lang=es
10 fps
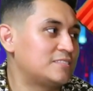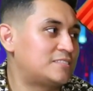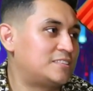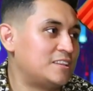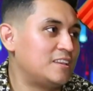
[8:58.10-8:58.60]

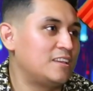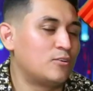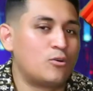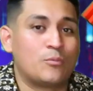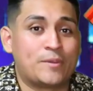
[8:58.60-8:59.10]
Sí,
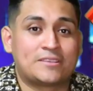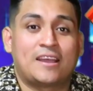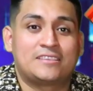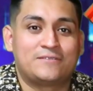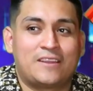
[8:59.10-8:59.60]
o empiezan
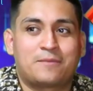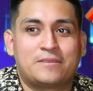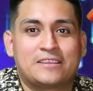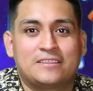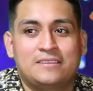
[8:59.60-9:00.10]
a chiflar, ¿me
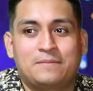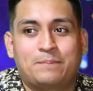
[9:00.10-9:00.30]
entienden?